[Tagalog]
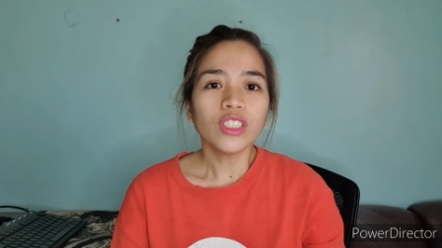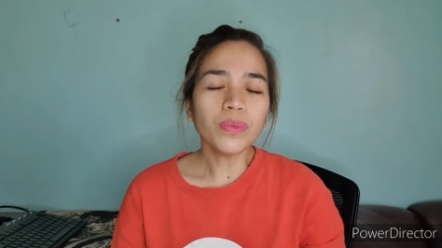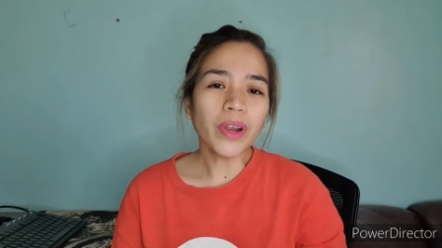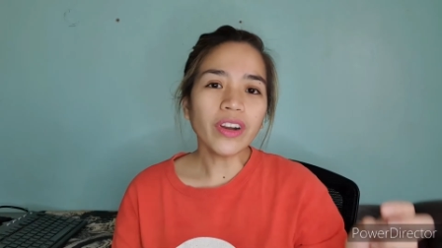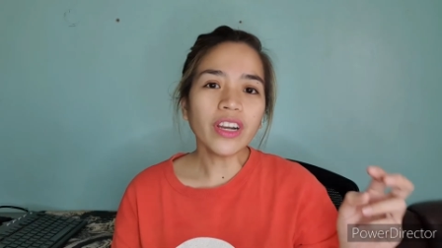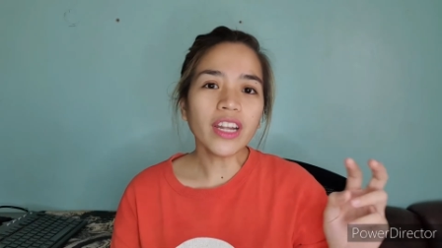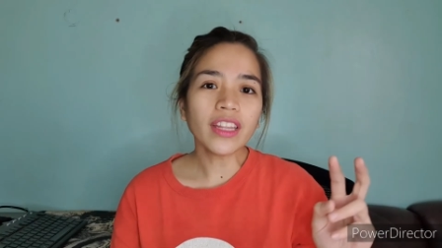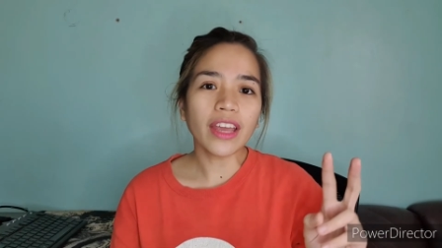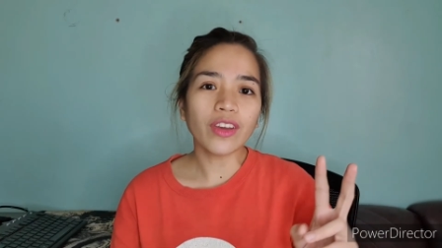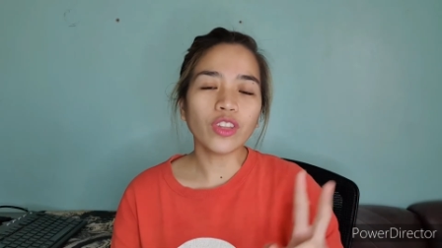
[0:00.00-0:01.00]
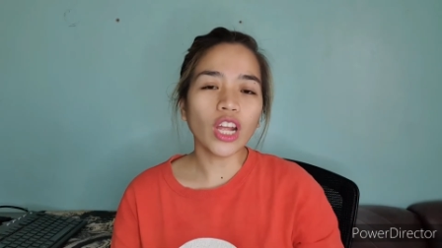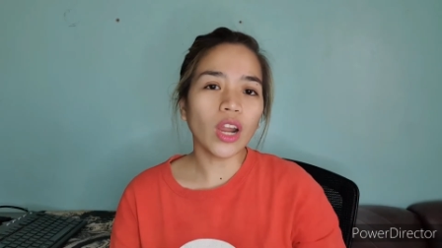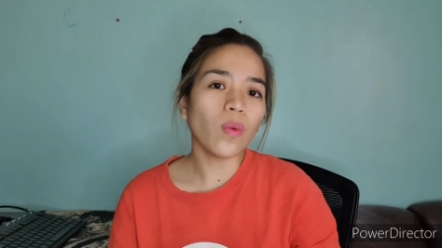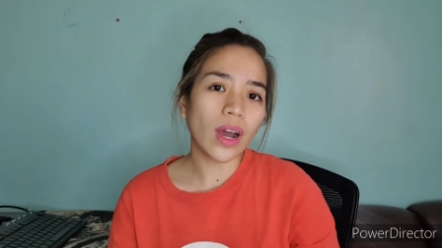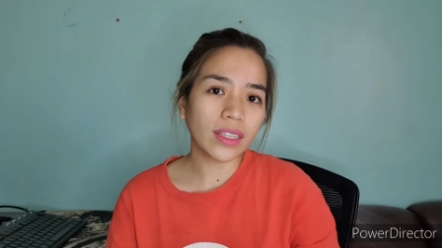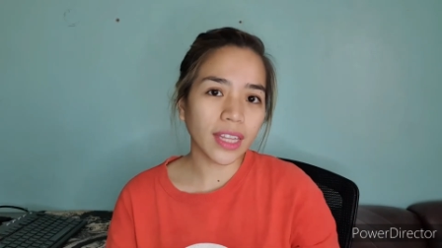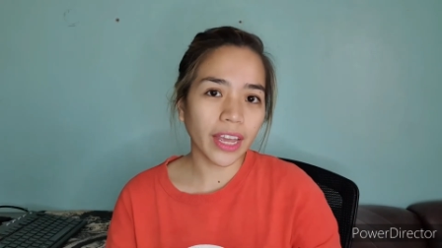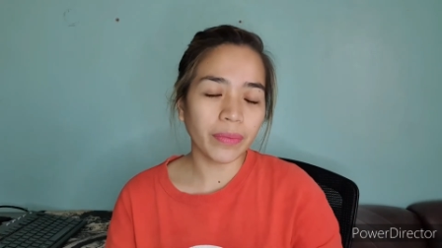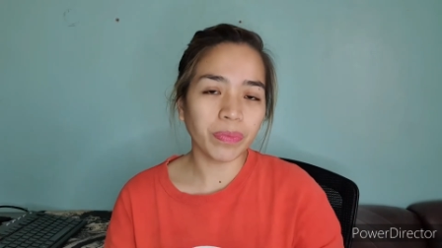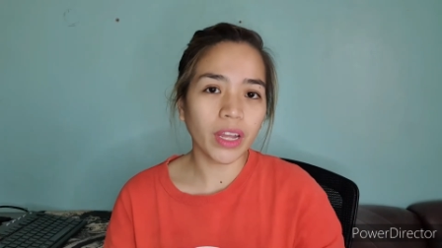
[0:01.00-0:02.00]
So, meron na tayo dalawang
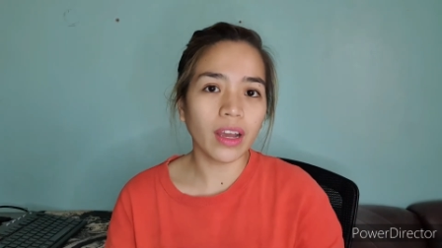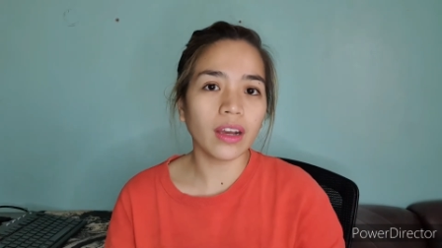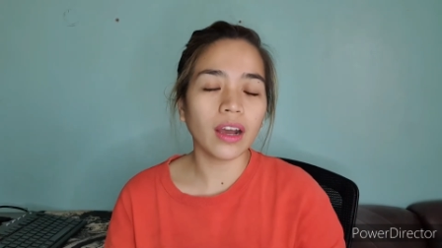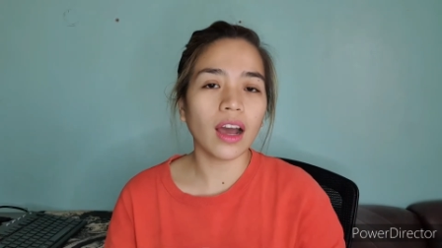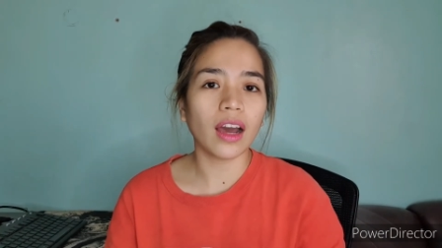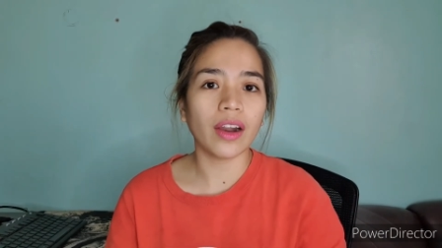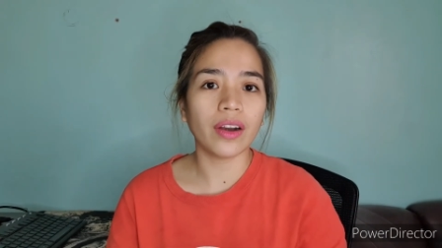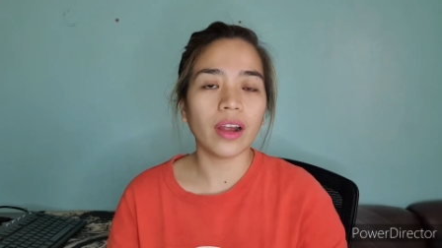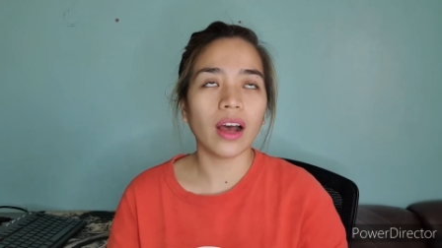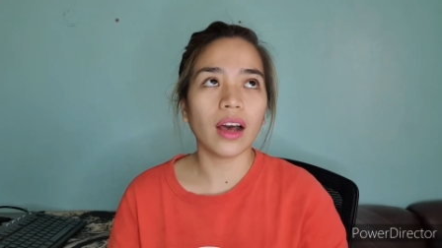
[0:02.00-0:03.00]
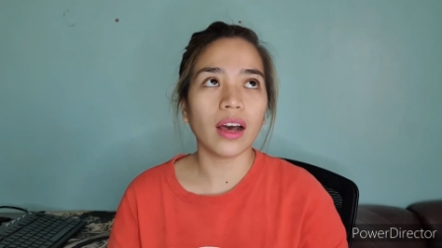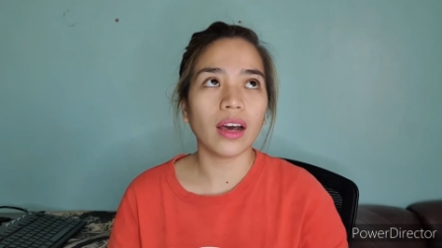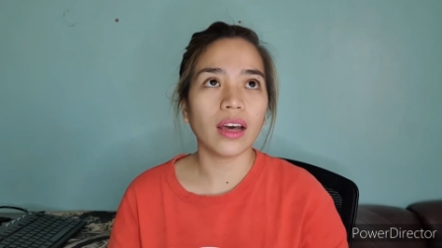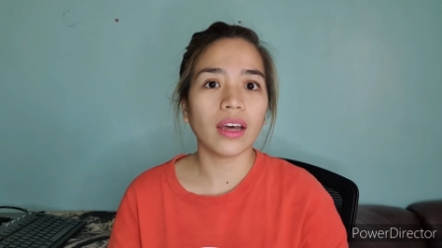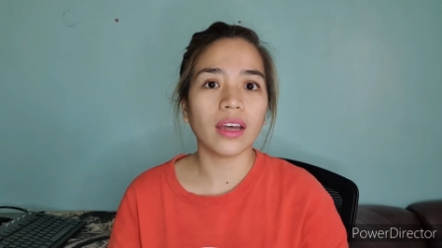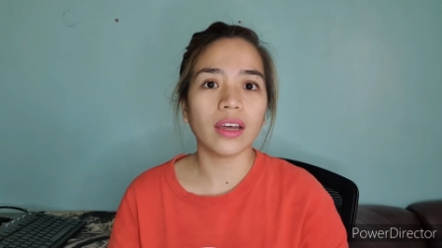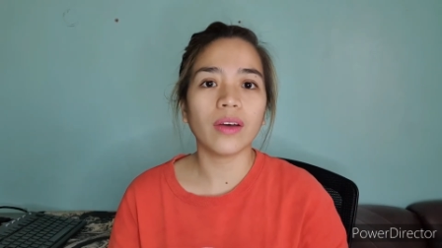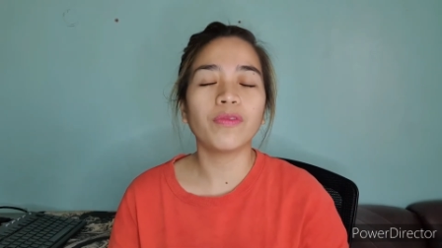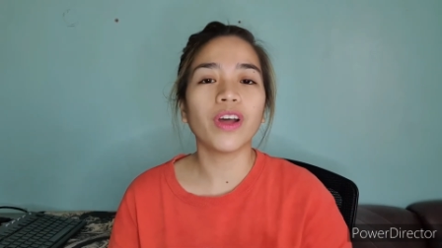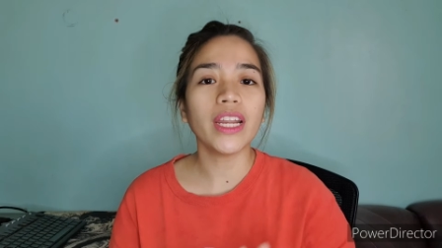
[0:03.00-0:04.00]
type ng uh, uh,
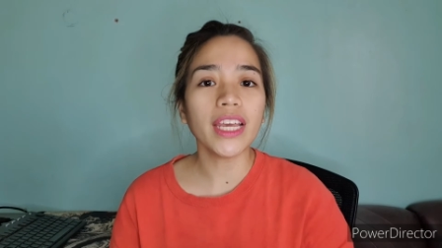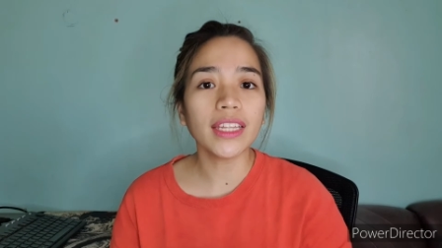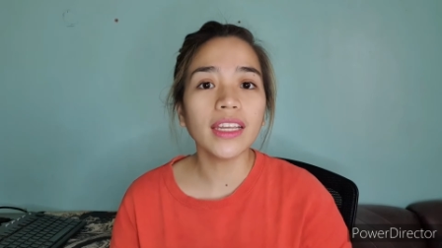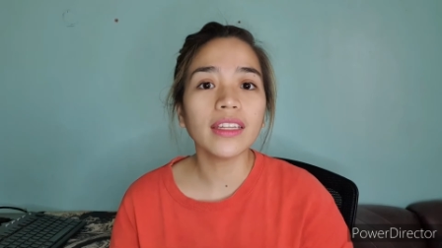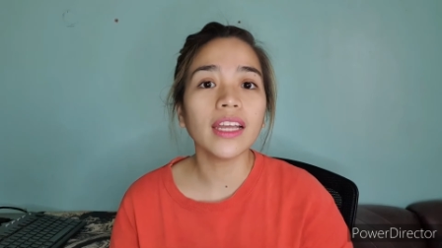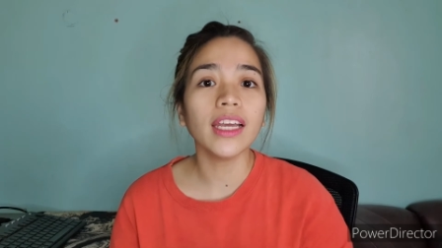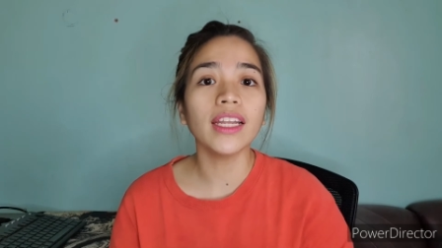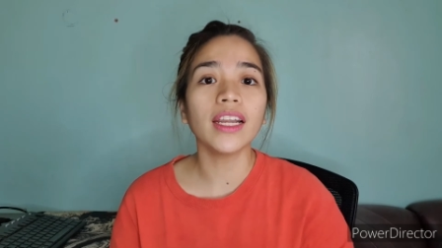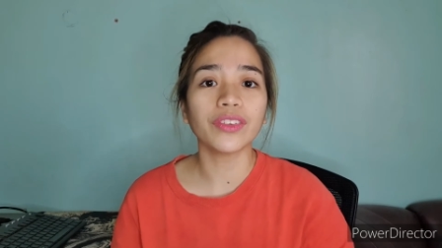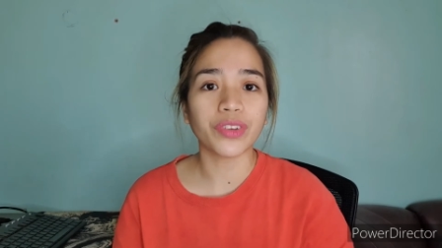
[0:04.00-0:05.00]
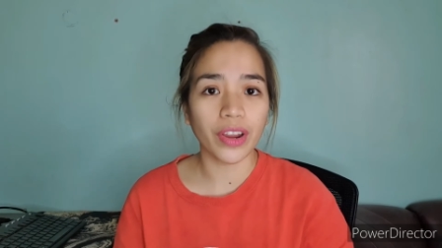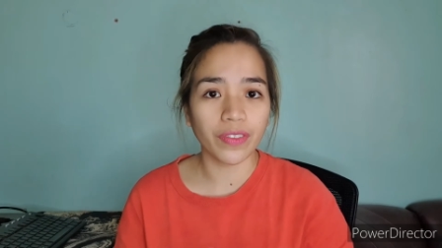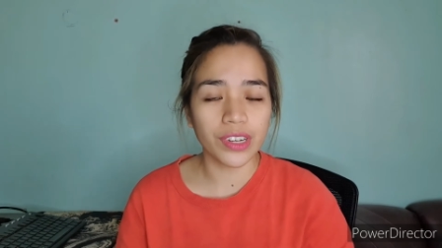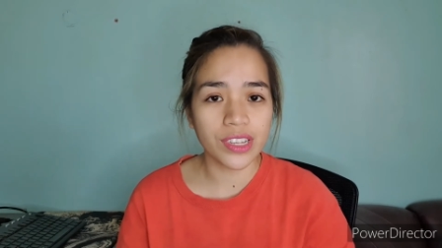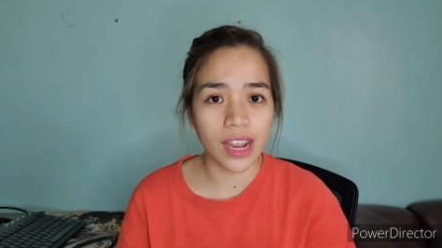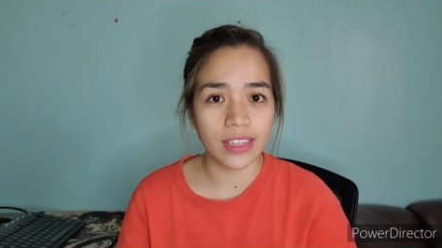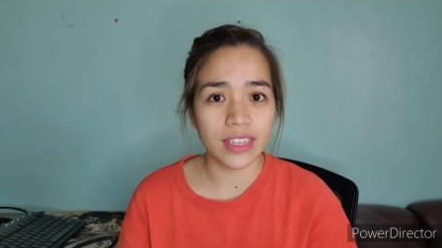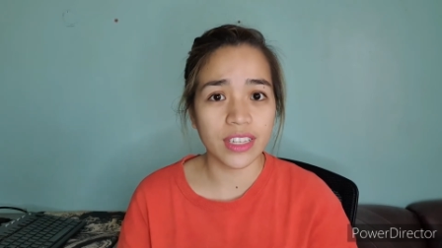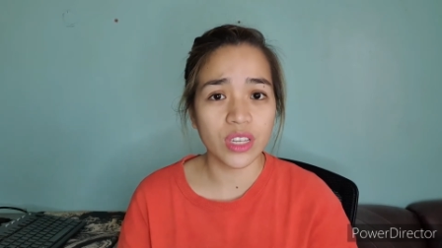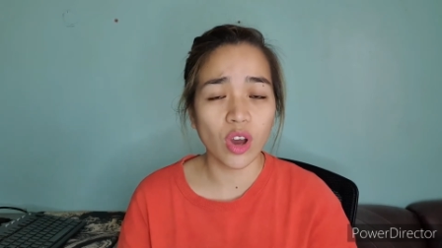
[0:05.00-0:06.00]
validity ng driver's
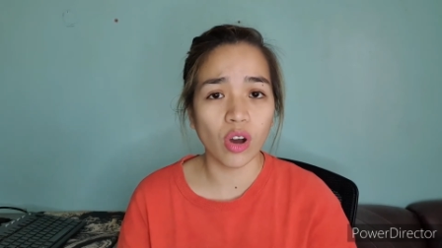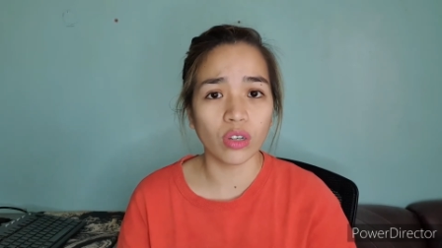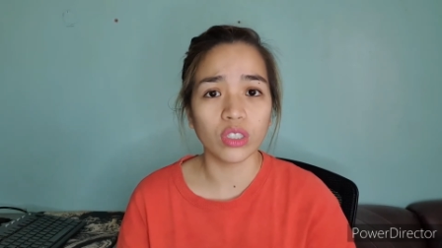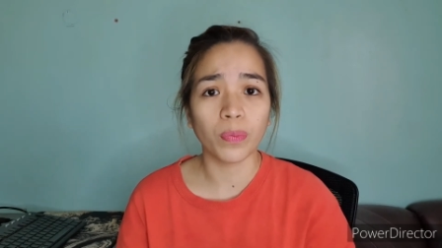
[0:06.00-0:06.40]
license nyo.